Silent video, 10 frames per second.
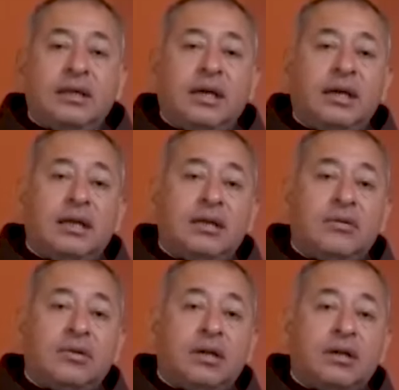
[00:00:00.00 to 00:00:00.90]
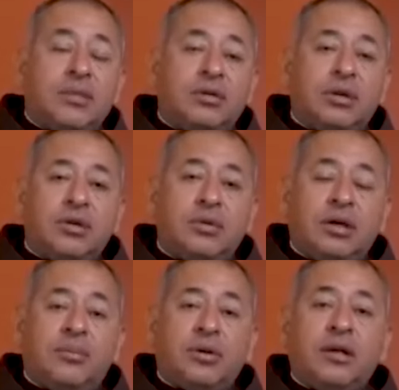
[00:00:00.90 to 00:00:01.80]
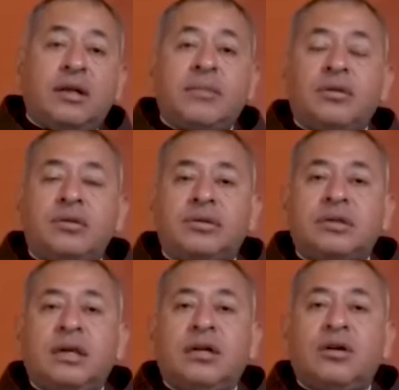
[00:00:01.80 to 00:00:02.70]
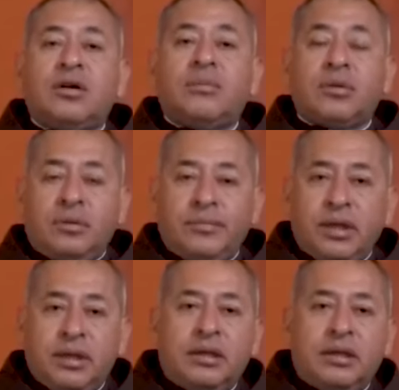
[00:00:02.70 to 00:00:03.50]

Y ahí con el hermano, ayudado por el hermano, se incorporó.